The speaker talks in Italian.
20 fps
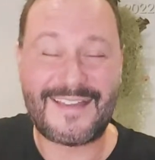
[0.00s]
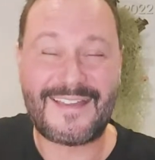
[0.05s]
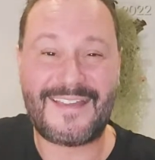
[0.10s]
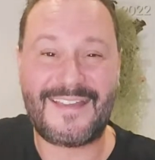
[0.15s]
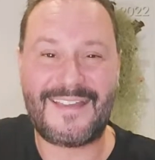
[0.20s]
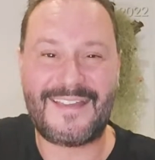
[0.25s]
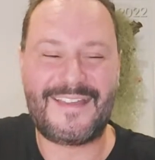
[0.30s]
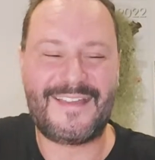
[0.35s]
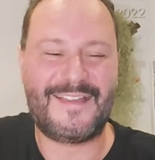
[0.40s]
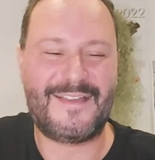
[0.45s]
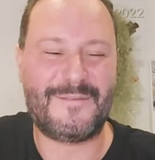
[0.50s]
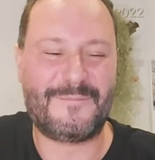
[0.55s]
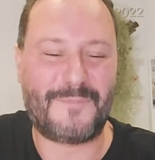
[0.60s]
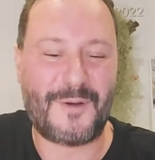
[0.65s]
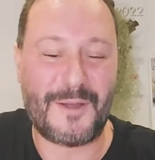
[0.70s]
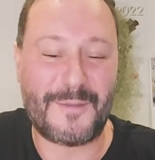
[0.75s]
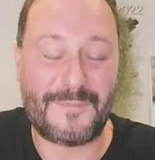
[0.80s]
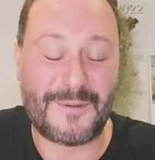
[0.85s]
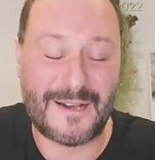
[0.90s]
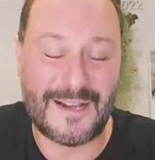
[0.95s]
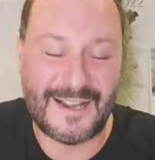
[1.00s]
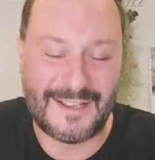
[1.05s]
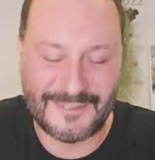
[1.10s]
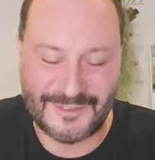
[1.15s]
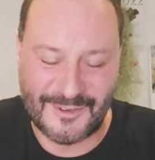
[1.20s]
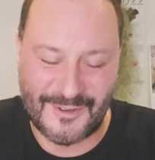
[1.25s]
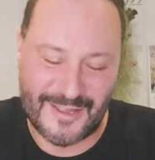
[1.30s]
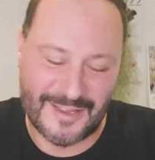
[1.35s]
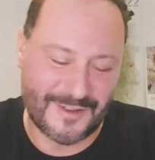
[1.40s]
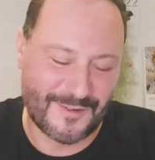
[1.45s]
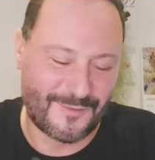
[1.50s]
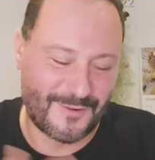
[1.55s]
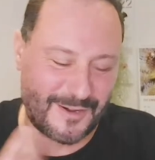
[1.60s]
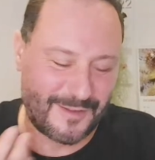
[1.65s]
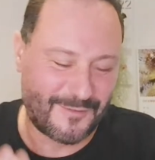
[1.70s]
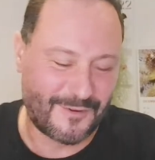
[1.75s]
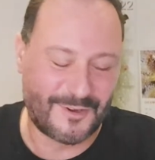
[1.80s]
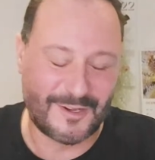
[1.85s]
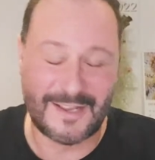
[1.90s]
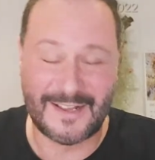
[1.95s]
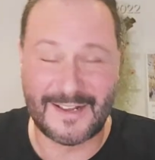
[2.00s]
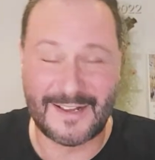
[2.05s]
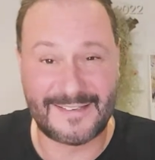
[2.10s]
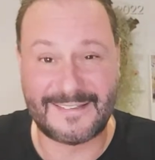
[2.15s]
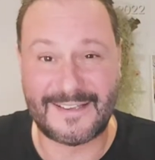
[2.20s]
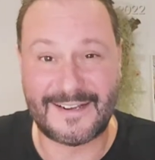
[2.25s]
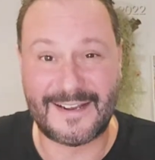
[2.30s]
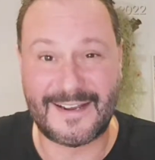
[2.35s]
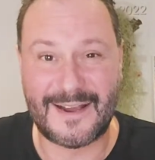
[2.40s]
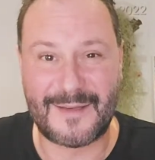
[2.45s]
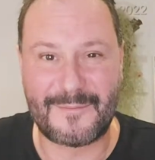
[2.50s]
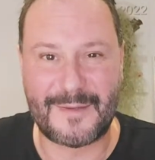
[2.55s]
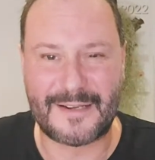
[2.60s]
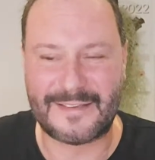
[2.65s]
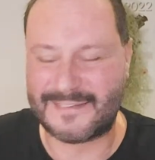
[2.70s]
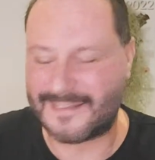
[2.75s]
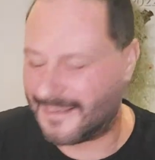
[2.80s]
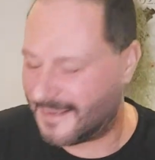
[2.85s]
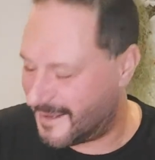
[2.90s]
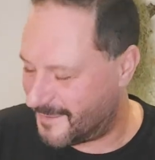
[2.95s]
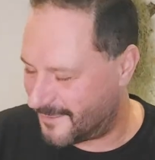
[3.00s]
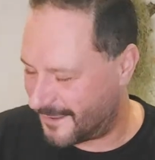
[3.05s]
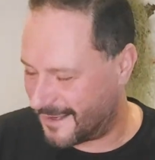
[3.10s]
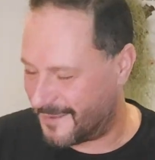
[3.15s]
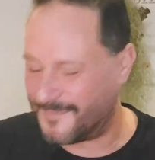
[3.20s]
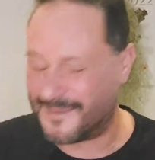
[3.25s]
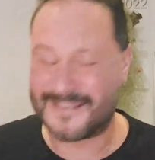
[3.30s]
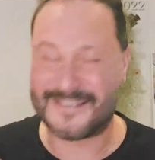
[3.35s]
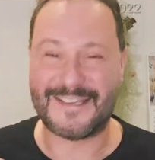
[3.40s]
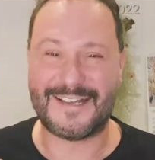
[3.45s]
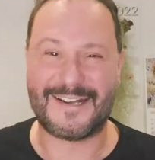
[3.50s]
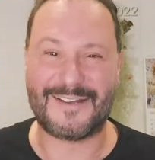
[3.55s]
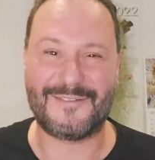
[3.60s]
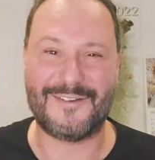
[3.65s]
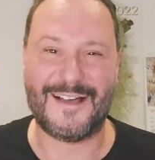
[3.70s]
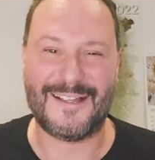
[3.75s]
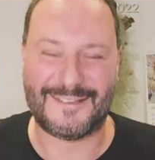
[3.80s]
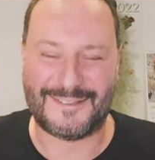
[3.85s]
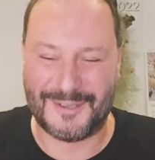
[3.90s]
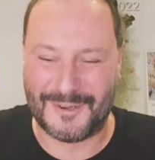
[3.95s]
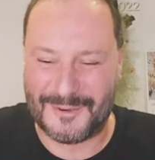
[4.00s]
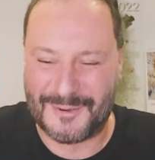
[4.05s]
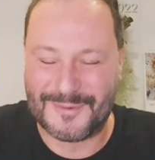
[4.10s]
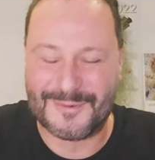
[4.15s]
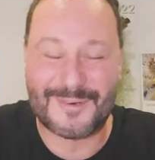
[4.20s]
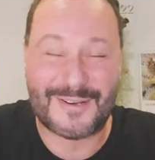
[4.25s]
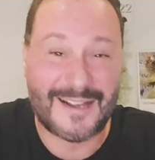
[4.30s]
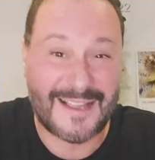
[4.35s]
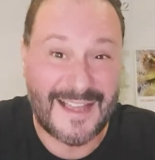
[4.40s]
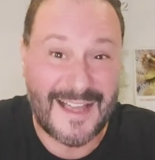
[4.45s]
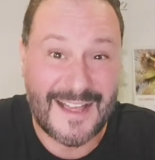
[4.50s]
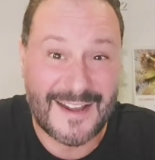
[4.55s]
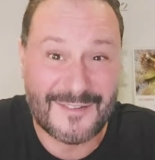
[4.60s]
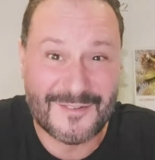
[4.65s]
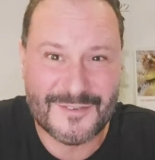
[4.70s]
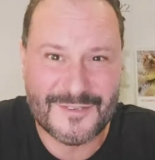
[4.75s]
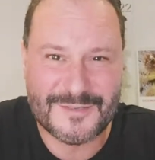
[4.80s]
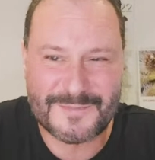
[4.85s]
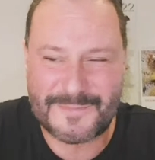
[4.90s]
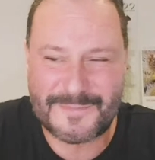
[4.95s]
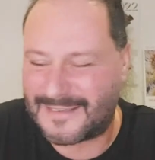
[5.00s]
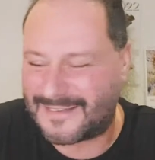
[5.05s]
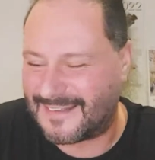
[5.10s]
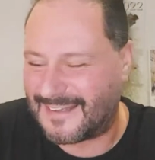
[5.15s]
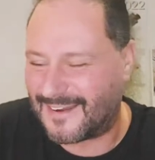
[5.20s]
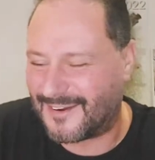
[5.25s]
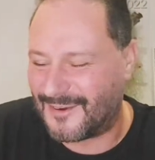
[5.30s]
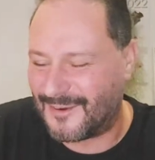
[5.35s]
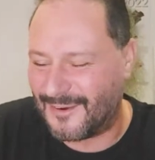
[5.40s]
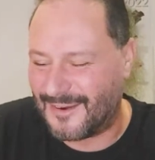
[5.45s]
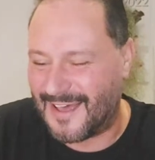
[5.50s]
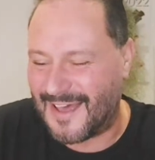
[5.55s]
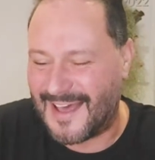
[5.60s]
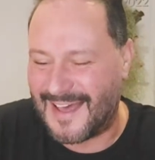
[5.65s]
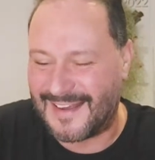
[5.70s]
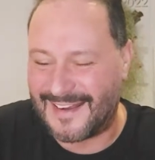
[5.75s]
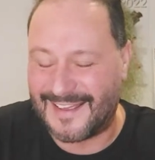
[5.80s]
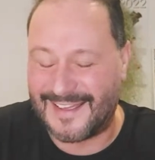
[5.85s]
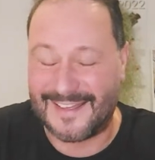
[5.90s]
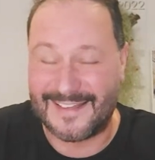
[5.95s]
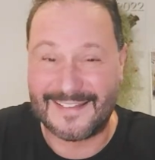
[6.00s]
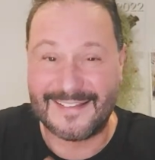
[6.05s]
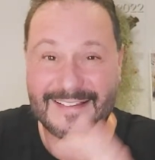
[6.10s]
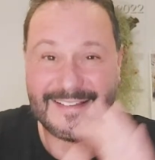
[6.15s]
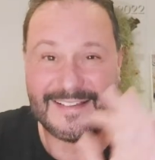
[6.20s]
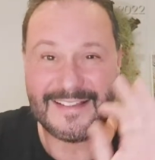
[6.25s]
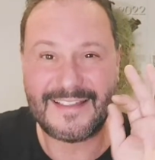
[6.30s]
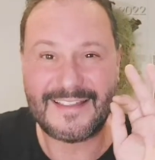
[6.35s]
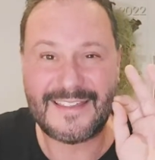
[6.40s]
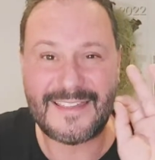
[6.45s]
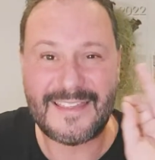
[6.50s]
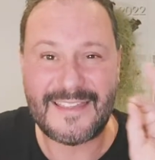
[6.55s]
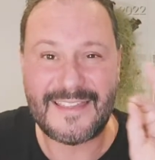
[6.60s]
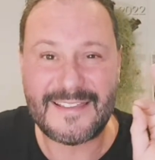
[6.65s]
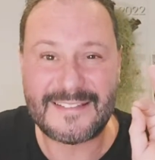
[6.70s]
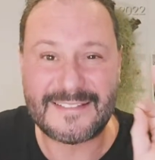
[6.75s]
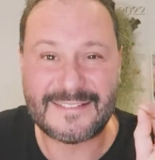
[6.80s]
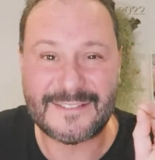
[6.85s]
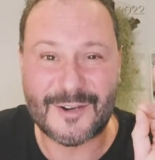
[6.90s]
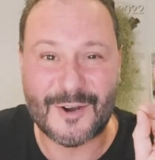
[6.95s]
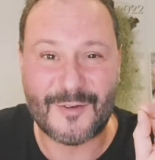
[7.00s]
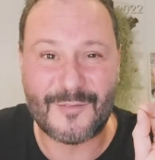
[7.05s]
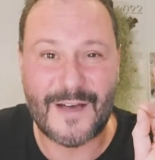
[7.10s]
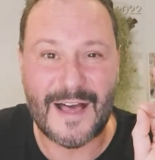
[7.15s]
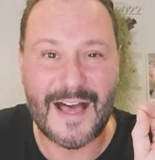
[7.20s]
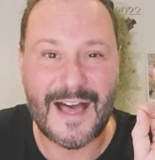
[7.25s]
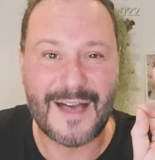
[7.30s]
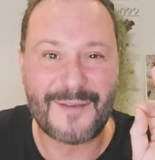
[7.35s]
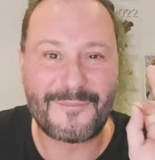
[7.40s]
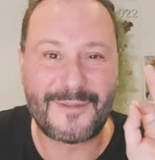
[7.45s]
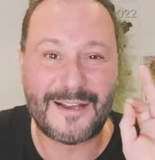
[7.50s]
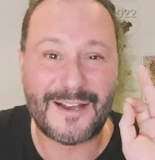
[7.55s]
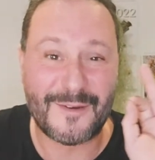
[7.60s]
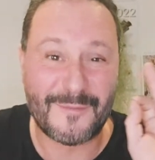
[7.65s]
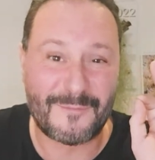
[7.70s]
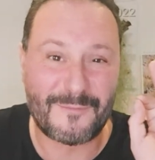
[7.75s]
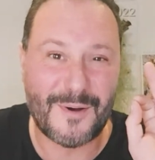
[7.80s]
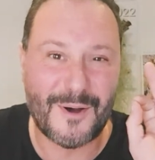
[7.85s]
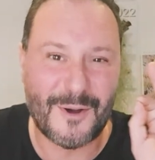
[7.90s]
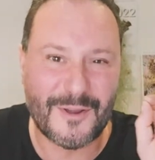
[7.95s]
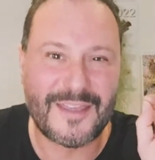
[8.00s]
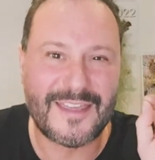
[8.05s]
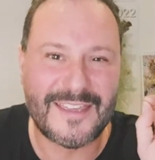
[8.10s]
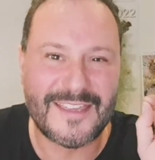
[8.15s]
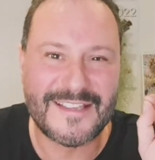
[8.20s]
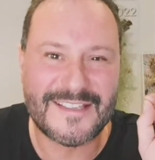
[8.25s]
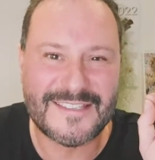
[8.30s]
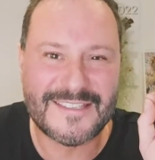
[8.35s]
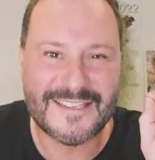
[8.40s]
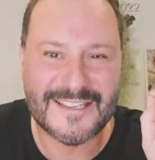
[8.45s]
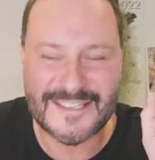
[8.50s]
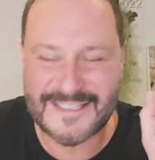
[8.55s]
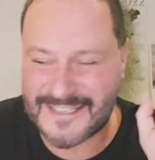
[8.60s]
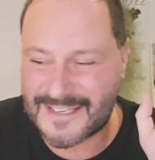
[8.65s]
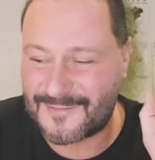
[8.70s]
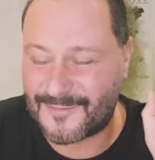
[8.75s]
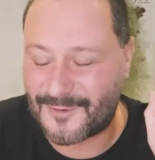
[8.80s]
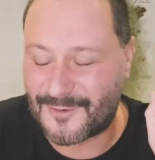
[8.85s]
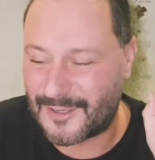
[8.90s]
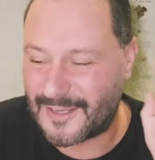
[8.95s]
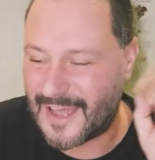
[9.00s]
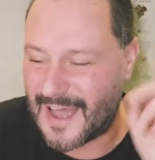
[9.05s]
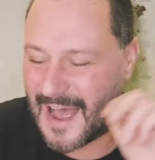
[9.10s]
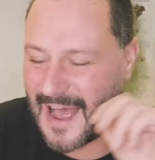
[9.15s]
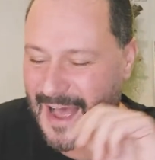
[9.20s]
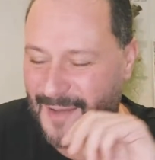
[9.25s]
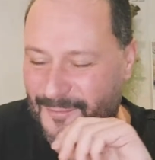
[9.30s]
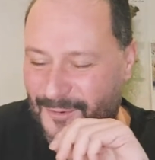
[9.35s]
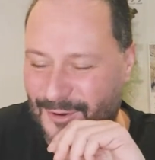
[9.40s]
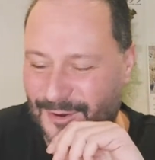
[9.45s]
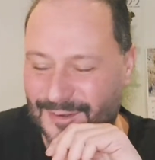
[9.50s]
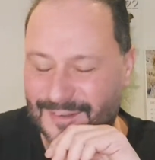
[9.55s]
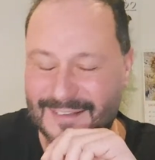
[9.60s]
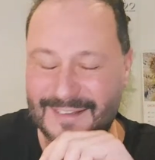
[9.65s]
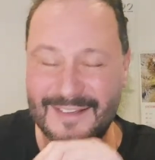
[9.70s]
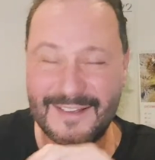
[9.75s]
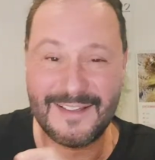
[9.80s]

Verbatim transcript: e poi parlando, ecco, volevo ringraziare la Martina perché mi è già arrivato un regalo spettacolare, introvabile, un po' kitsch se vogliamo,